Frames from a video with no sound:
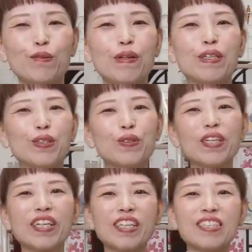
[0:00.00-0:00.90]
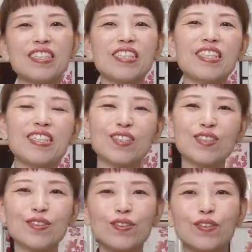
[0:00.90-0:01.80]
まあ、そんな感じでね、
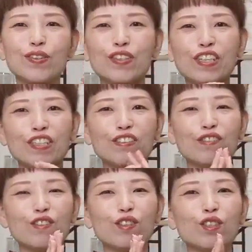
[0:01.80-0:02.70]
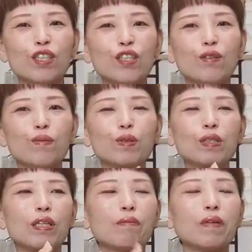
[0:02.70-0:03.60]
ちょっとこう、あの、雪の
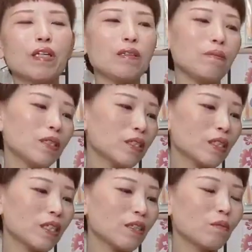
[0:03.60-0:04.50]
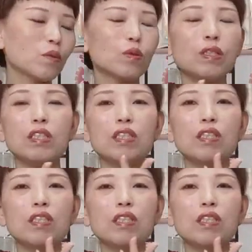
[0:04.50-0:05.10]
問題もありますけれども、に